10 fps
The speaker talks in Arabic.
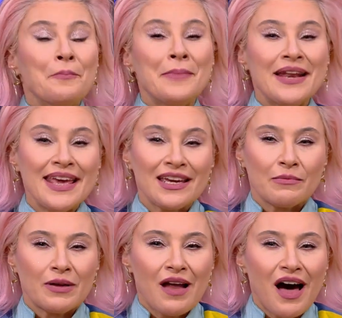من هيك
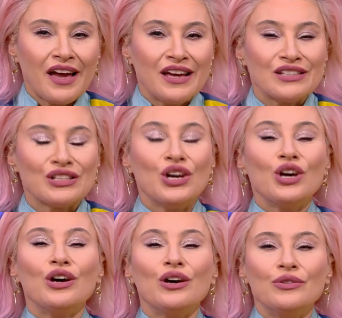بنلاحظ
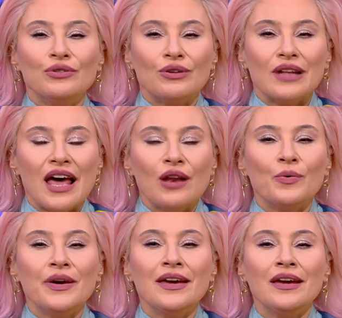انه
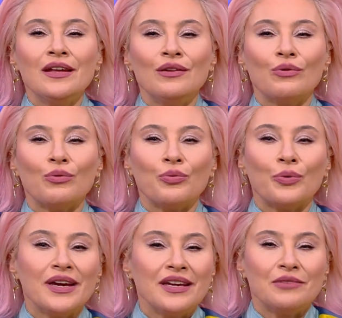الالوان
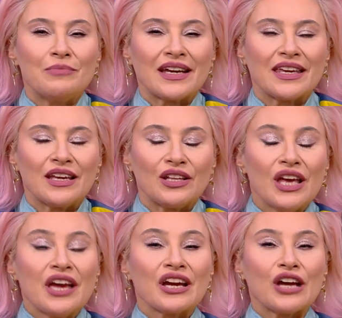وين ما كان
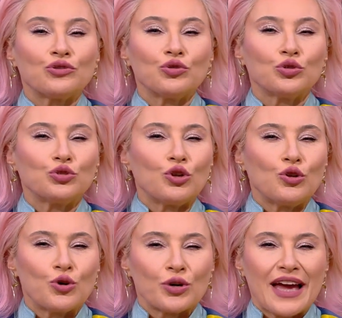
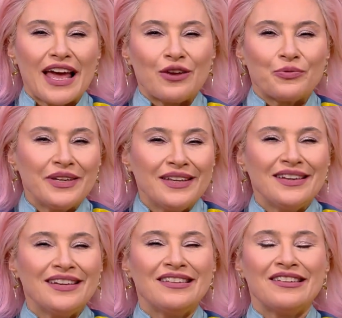كتوتال لوك
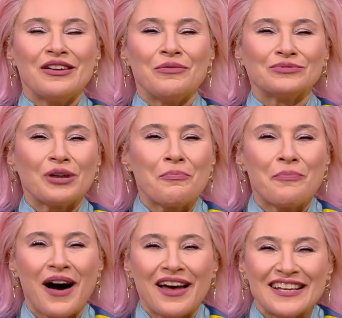الوان
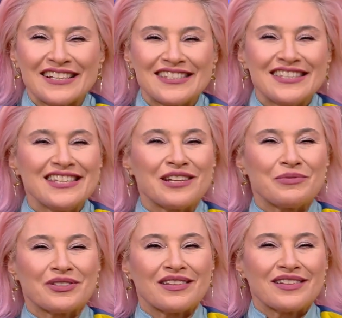المطبع الكثير
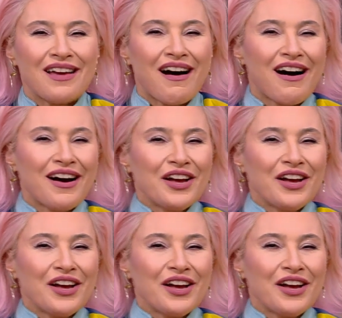بطريقه